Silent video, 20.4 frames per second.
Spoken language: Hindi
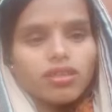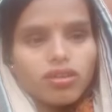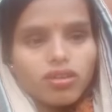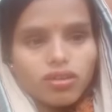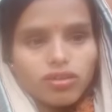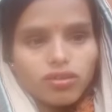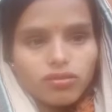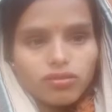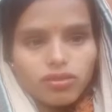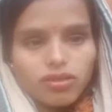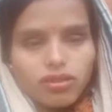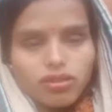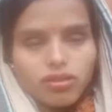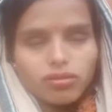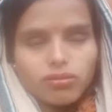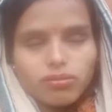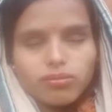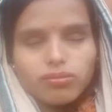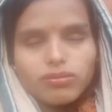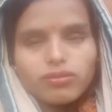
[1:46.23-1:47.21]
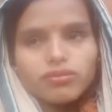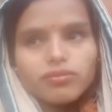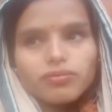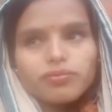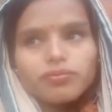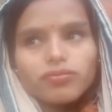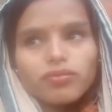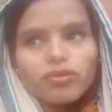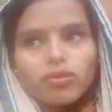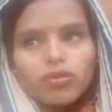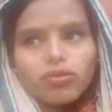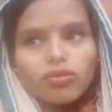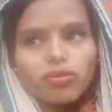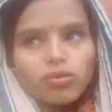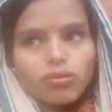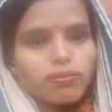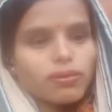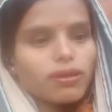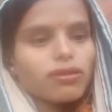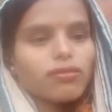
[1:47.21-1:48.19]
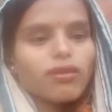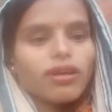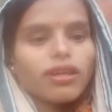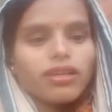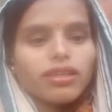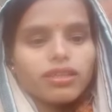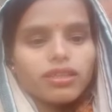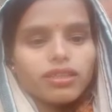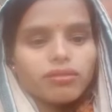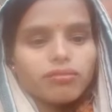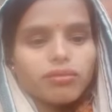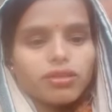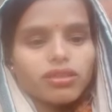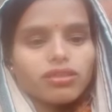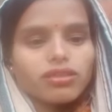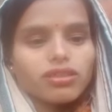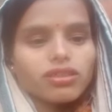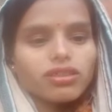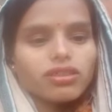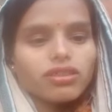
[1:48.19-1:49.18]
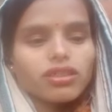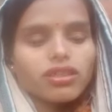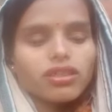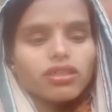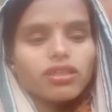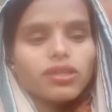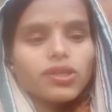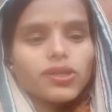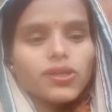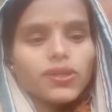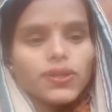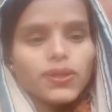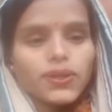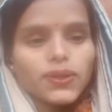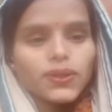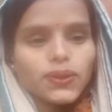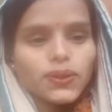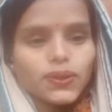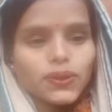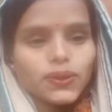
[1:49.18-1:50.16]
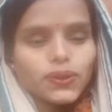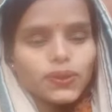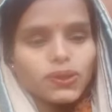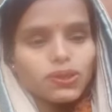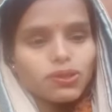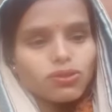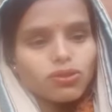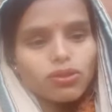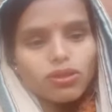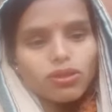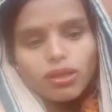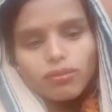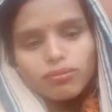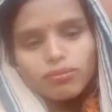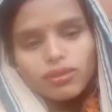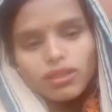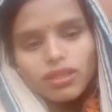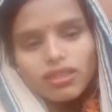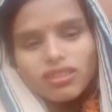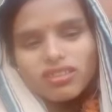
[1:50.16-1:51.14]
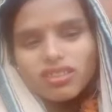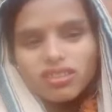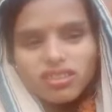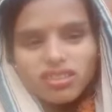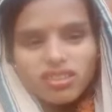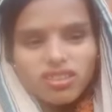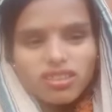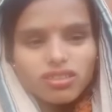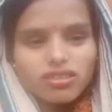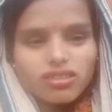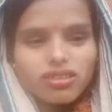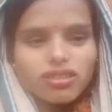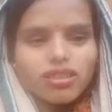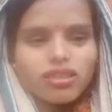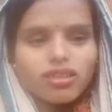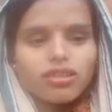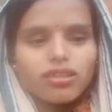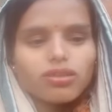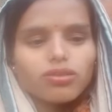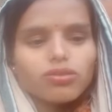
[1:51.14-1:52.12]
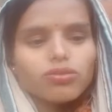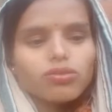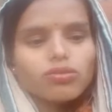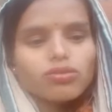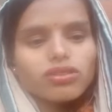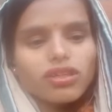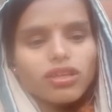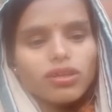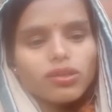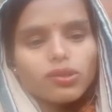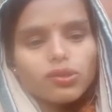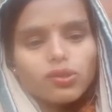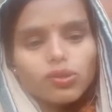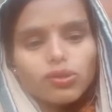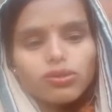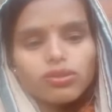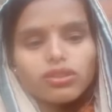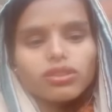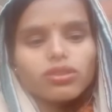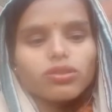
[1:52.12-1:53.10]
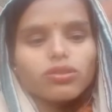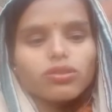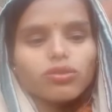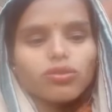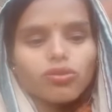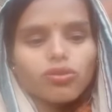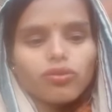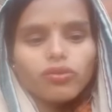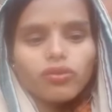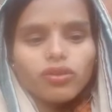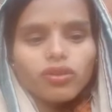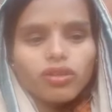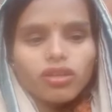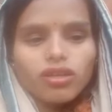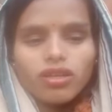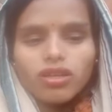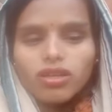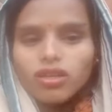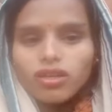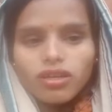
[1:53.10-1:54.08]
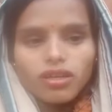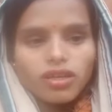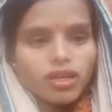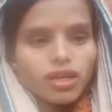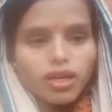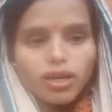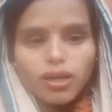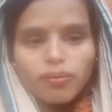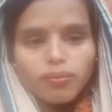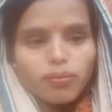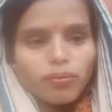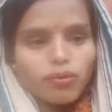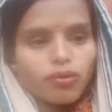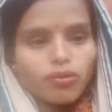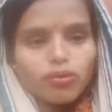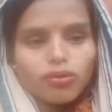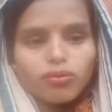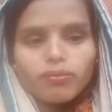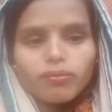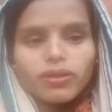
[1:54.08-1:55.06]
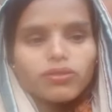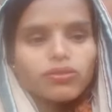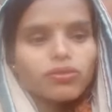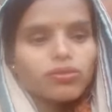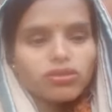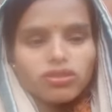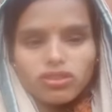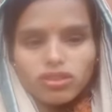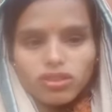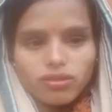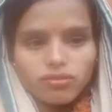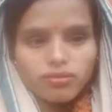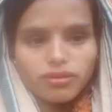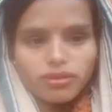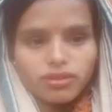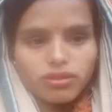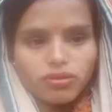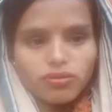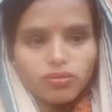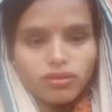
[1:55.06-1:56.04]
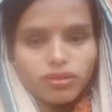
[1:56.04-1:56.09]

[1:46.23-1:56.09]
अब ऊपर वाले की मर्ज़ी है दोस्तों अब चाहे जितना झगड़ा हो चाहे जो चीज़ हो आप लोग को मैं कुछ नहीं बताऊंगी